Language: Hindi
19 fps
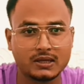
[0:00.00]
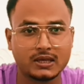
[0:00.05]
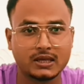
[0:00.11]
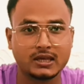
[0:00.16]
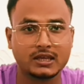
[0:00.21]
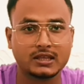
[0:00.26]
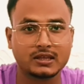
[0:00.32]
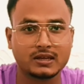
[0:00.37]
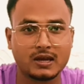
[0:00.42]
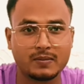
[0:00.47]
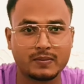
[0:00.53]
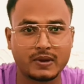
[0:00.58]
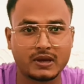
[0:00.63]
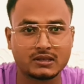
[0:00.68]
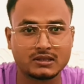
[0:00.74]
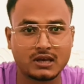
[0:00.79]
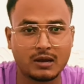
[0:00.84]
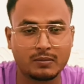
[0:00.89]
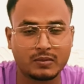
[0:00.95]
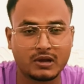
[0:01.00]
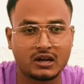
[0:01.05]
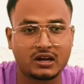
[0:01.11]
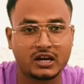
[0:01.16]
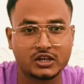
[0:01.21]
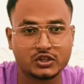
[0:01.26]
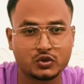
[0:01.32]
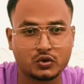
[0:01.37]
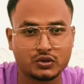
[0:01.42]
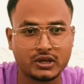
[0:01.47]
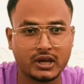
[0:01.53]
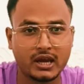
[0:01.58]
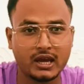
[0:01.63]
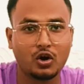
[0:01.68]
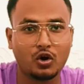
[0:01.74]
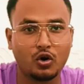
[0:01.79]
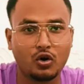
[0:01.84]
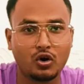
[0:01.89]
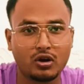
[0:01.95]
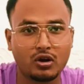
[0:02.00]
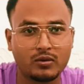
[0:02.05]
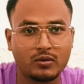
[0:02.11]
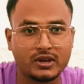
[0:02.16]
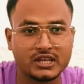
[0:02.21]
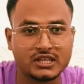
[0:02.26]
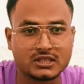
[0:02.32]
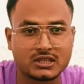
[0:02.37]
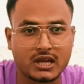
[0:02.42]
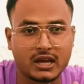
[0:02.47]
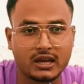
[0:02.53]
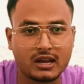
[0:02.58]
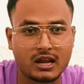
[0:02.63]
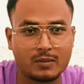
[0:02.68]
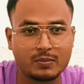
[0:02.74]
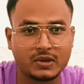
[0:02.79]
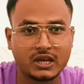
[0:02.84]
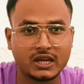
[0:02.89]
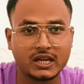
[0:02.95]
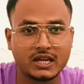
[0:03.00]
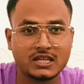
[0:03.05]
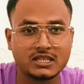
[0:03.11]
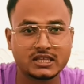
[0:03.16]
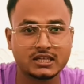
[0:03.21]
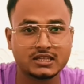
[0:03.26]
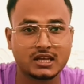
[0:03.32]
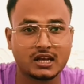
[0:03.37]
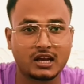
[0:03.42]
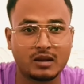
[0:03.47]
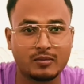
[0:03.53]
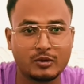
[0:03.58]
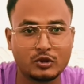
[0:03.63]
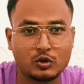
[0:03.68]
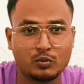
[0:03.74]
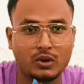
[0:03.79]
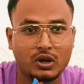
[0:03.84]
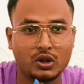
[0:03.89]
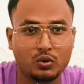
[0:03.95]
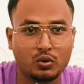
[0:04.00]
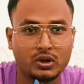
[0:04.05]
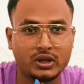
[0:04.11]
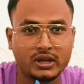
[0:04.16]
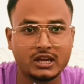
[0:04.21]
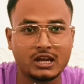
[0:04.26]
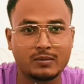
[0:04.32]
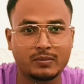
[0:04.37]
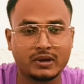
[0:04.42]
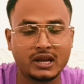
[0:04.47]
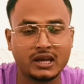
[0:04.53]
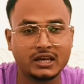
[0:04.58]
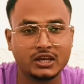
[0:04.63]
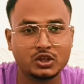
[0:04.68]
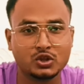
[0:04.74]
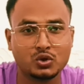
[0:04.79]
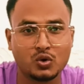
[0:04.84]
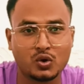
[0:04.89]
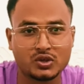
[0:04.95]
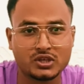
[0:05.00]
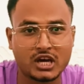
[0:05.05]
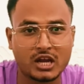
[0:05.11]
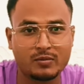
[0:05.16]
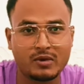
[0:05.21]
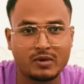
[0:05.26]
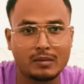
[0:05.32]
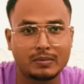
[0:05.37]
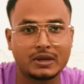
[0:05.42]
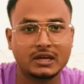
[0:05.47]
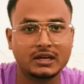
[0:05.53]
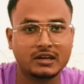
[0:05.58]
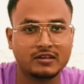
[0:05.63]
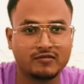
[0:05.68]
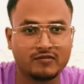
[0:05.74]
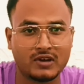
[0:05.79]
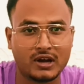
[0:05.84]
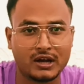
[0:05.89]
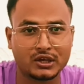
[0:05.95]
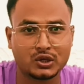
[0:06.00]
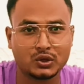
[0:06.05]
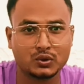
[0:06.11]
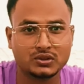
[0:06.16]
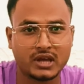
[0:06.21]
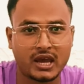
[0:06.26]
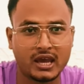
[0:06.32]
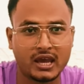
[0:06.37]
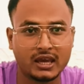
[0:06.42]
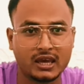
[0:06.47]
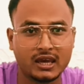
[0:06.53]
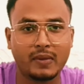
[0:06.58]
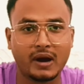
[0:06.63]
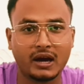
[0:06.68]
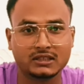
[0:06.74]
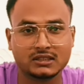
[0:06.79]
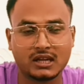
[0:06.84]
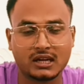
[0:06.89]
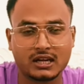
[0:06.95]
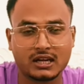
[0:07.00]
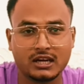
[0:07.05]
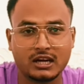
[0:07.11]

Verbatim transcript: कि कितना पैसा आपका खर्च हो जाए और इंस्टाग्राम की रील्स के चक्कर में तो बिल्कुल ही ना पड़े कि दो हज़ार में आपकी ट्रिप वहाँ की हो जाएगी पाँच हज़ार की